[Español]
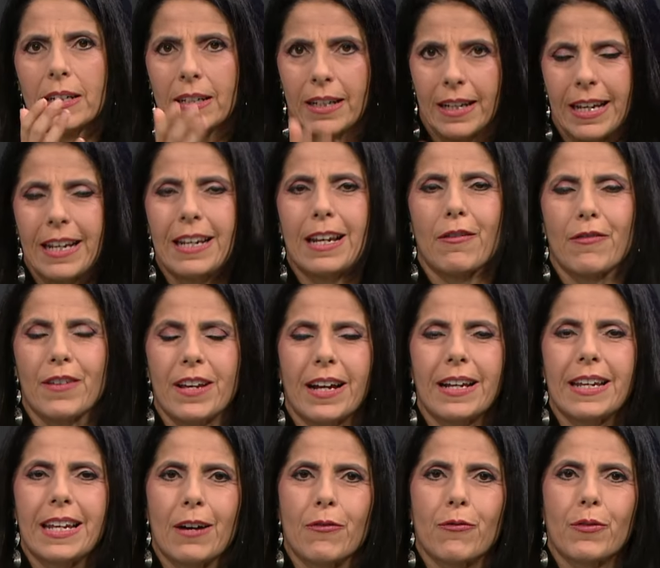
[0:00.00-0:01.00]
Que la
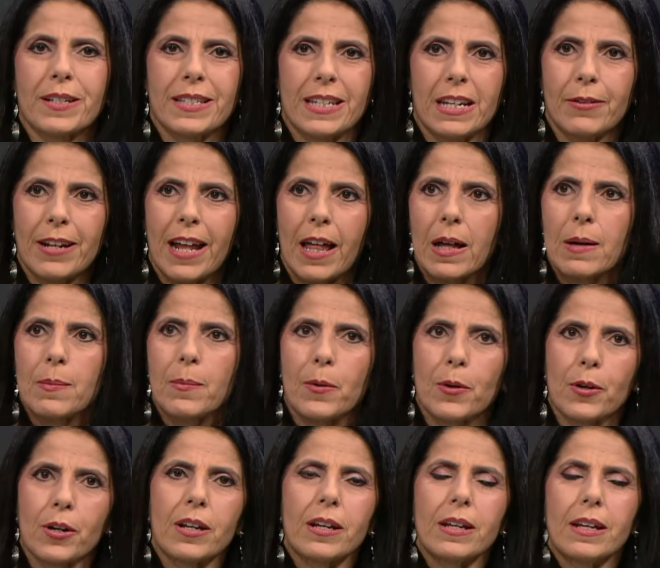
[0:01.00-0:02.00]
fiscalía fue celebrada
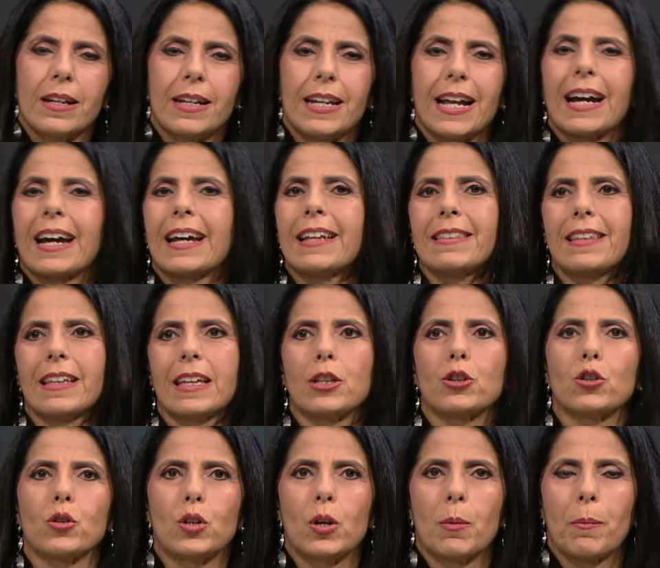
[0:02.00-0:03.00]
por la gente de
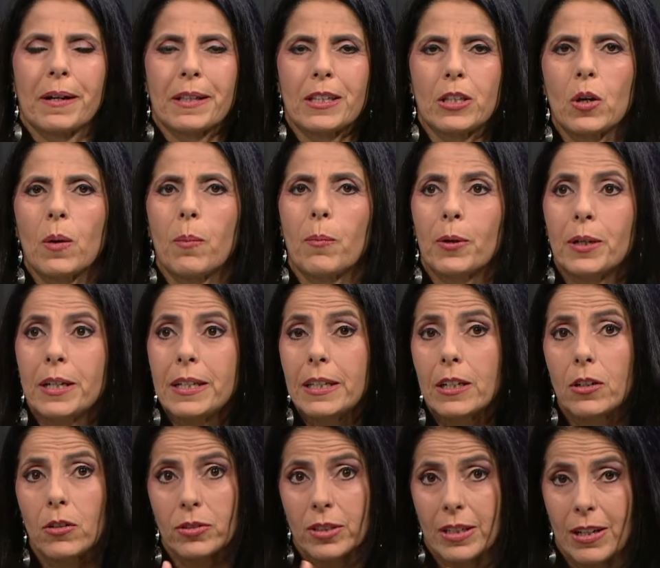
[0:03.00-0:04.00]
todos los partidos políticos,